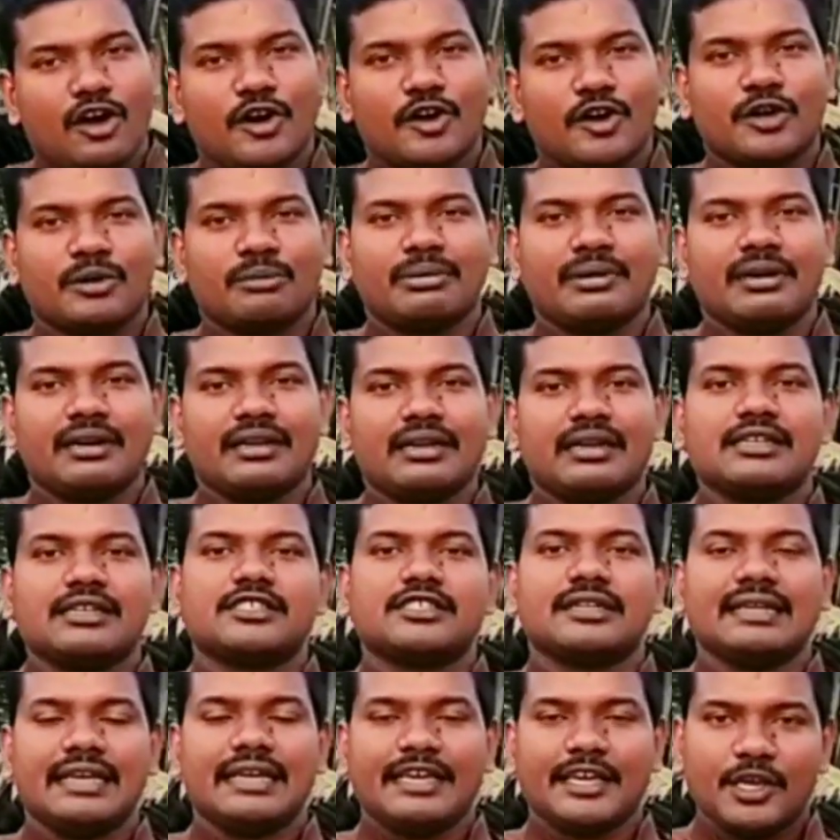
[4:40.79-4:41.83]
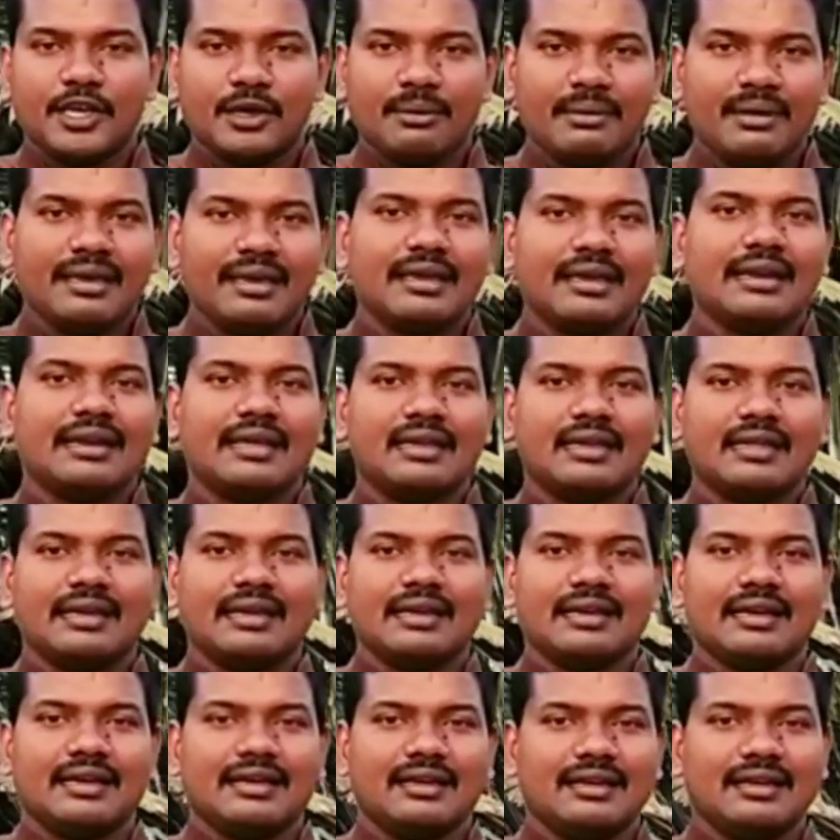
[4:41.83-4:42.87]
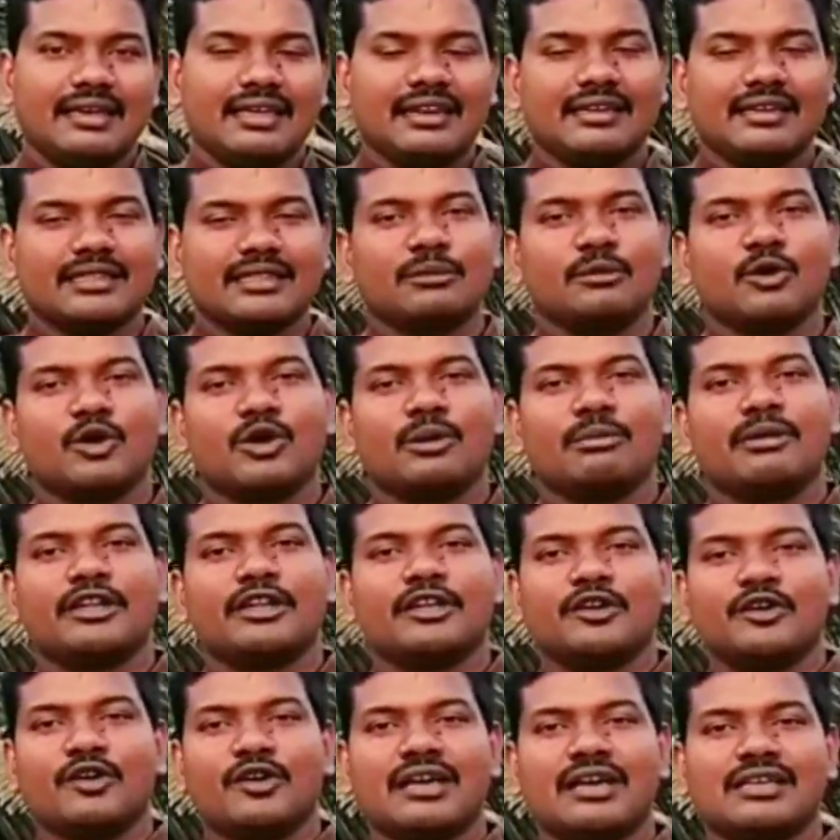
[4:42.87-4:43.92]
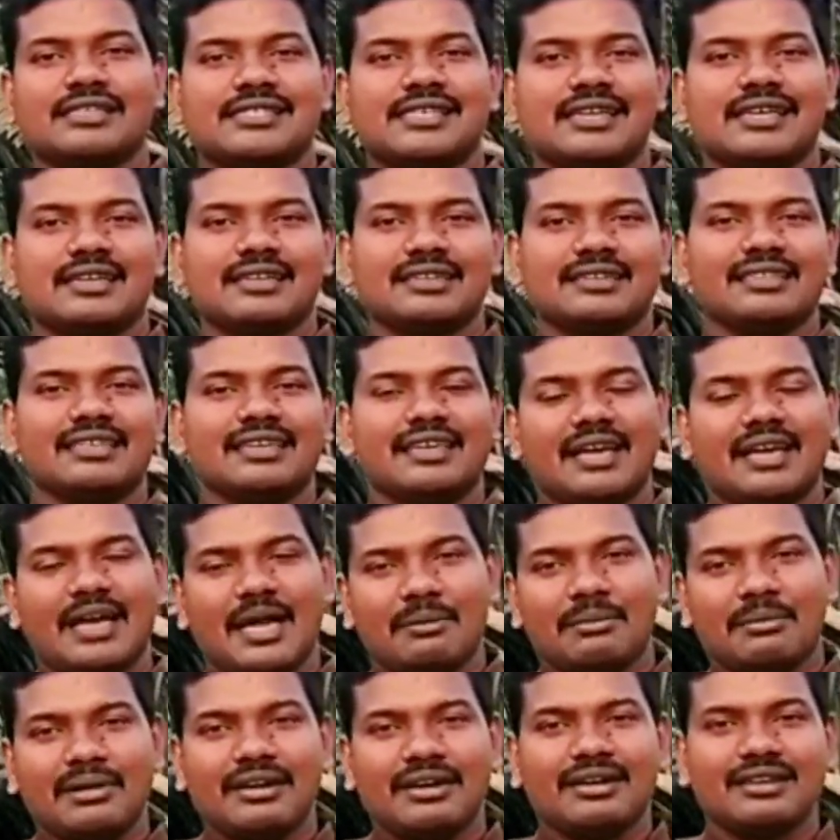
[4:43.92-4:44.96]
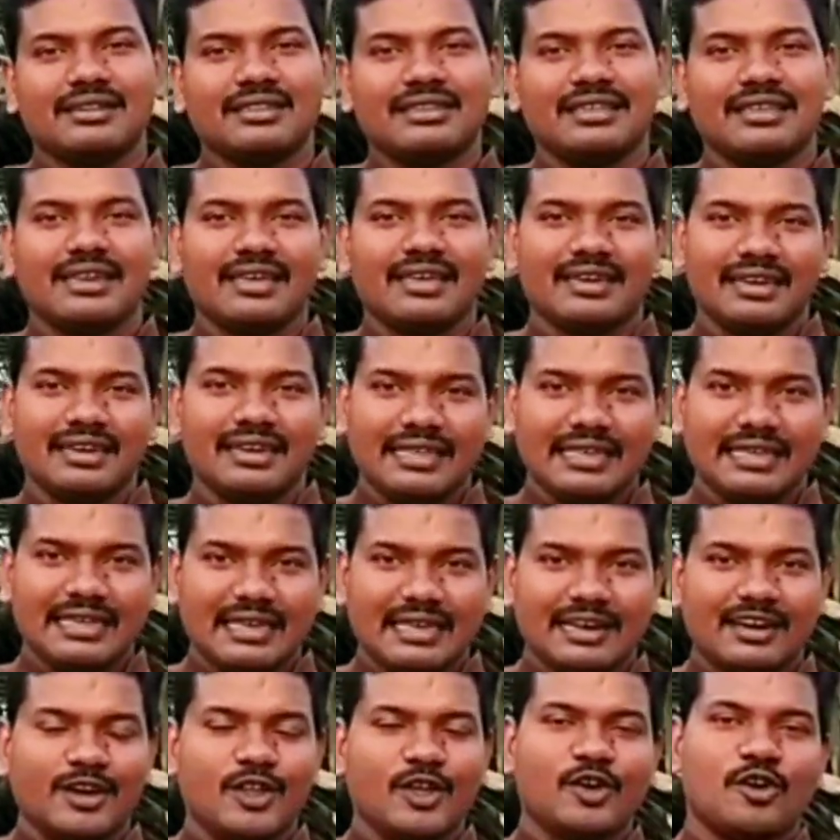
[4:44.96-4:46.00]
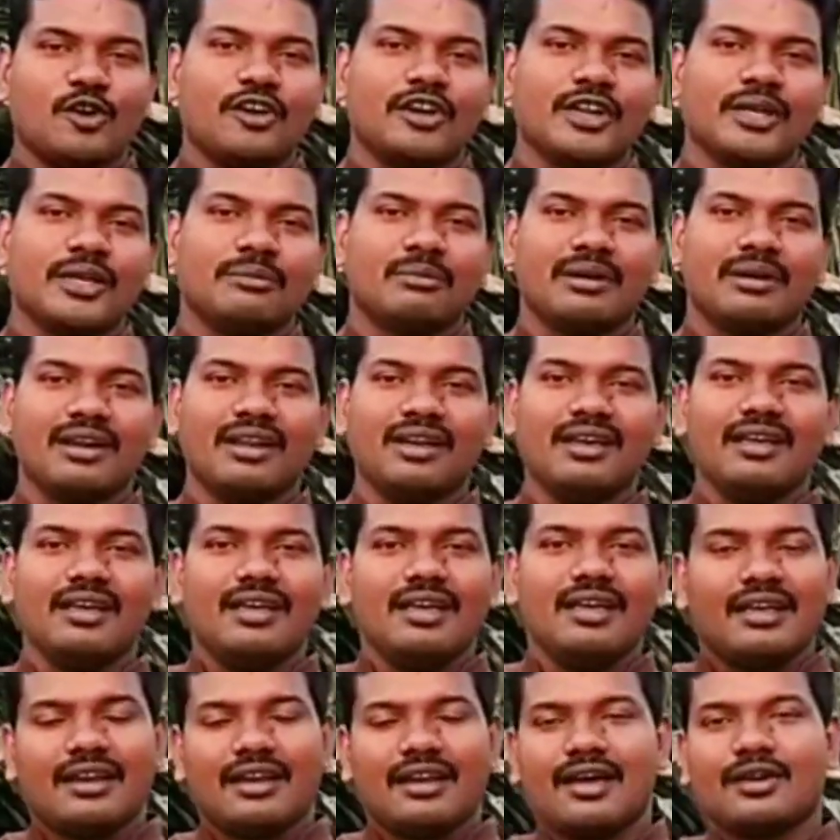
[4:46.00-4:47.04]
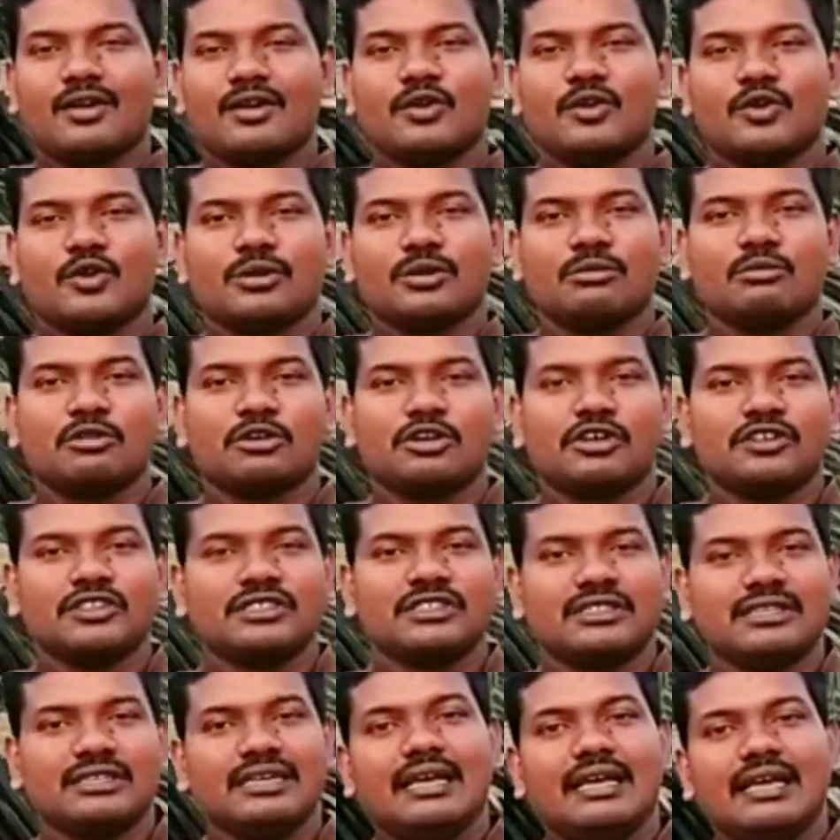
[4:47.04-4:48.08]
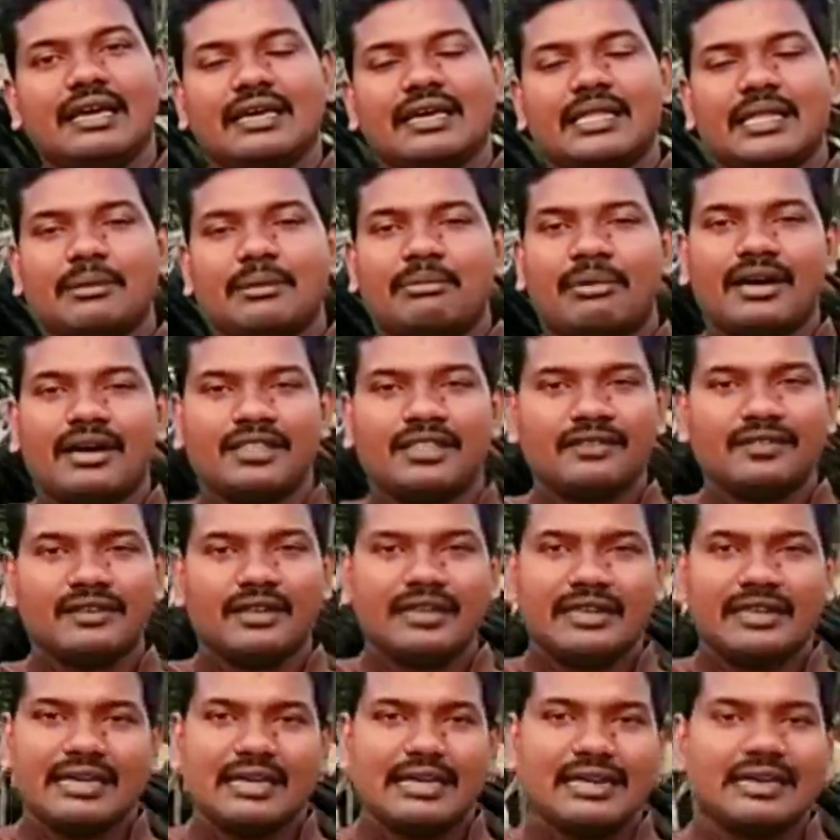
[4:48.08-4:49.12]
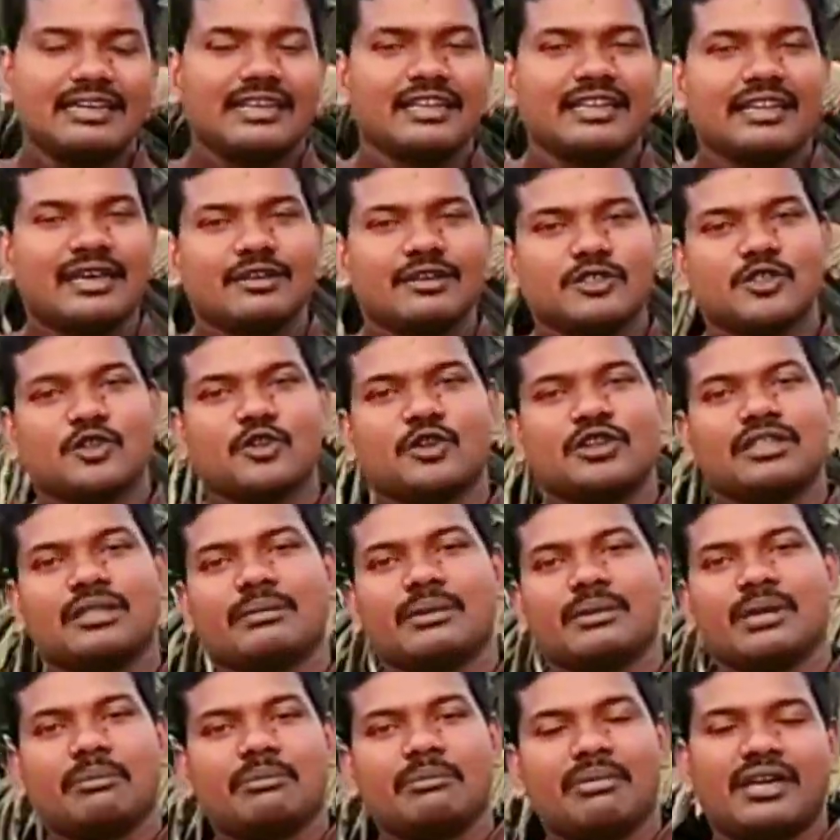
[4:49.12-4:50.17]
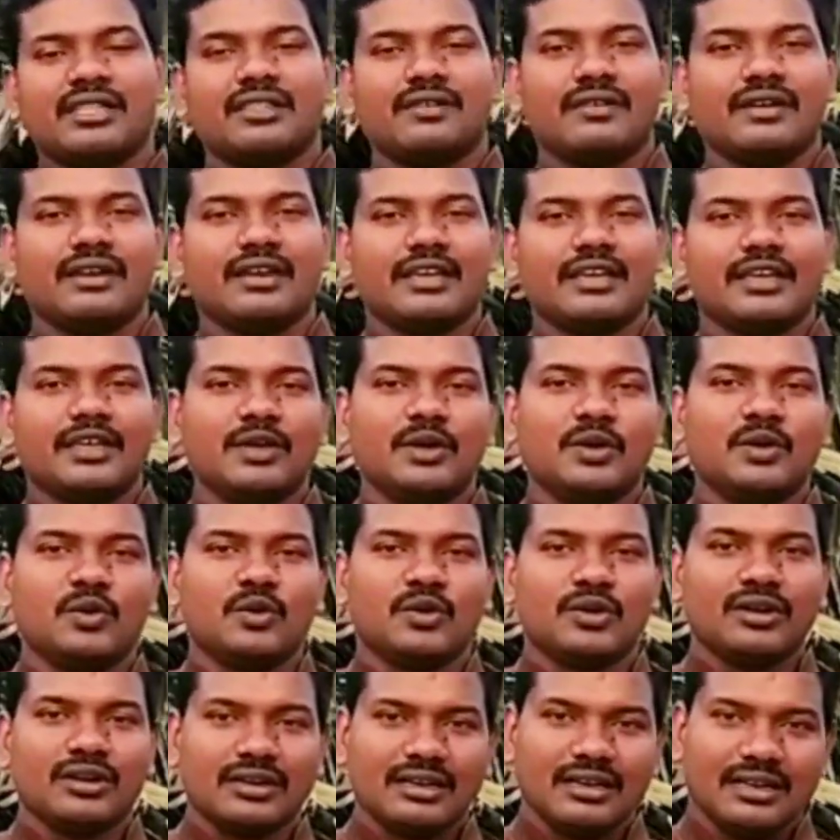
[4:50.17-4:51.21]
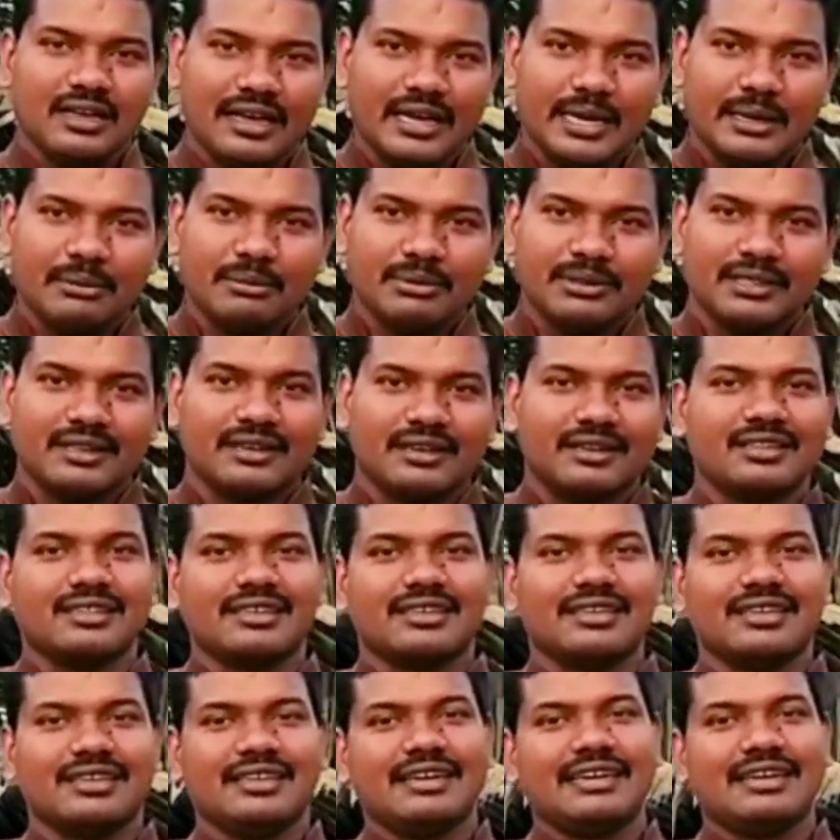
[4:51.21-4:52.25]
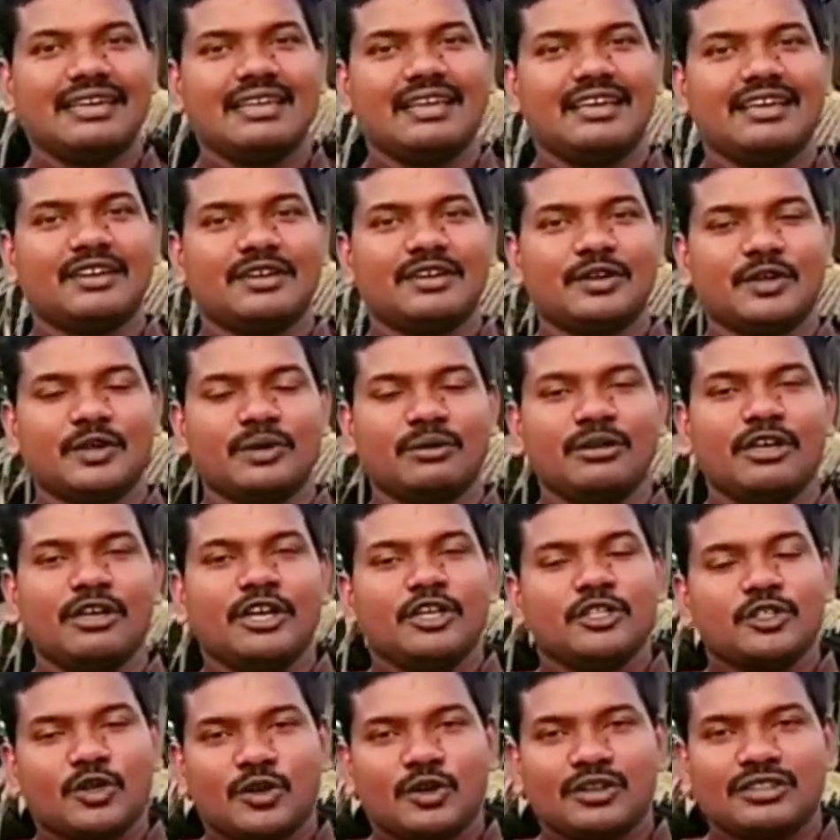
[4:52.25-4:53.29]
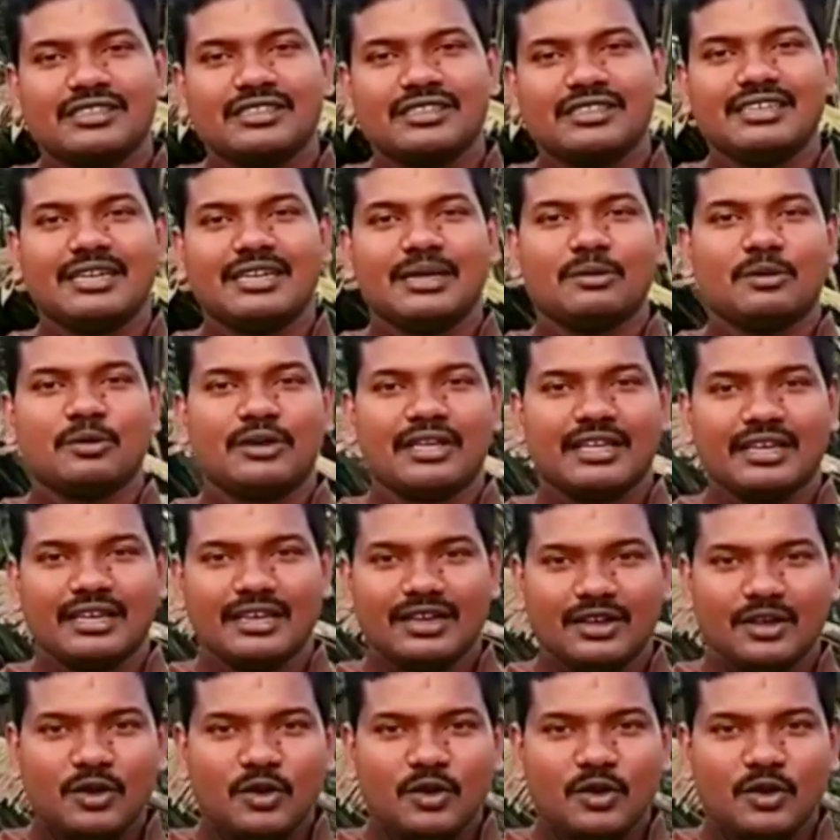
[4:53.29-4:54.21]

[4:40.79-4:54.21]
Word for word: ஆர்டர் பண்ணிக்கலாம் சரி எங்கேயுமே கிடைக்கலங்க எனக்கு இந்த புக்கை படிக்கணும்னு ஆசையாக இருக்குது அப்படின்னு இருந்தீங்கன்னாக்கி நீங்கள் எங்களையும் காண்டாக்ட் பண்ணலாம் நாங்களும் உங்கள் புக்கை வந்து இதை பாதி விலைக்கு ஆல்ரெடி நாங்கள் சொல்லியிருந்த மாதிரி பாதி விலைக்கு உங்களுக்கு அனுப்பி தர்றதுக்கு ரெடியாக இருக்கிறோம் பண்ணலாம் தொடர்ந்து நம்மளுடைய